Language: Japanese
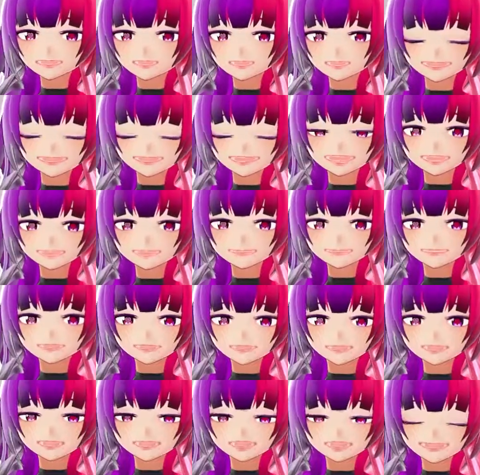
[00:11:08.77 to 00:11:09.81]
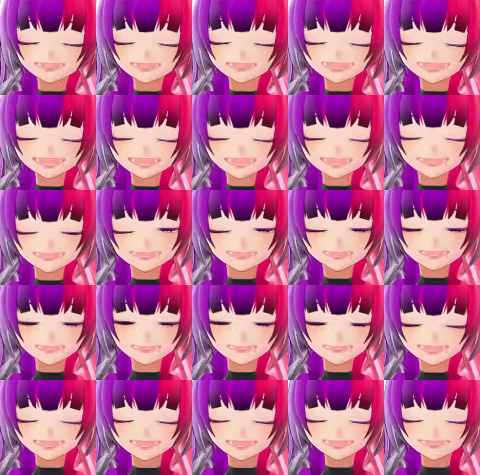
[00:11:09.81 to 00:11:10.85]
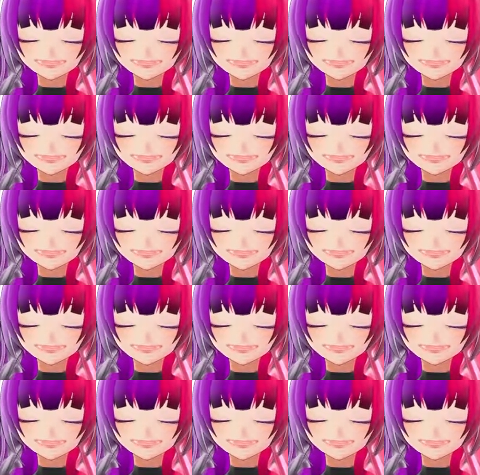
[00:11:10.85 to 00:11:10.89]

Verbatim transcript: なんか収益をいただけないとちょっとき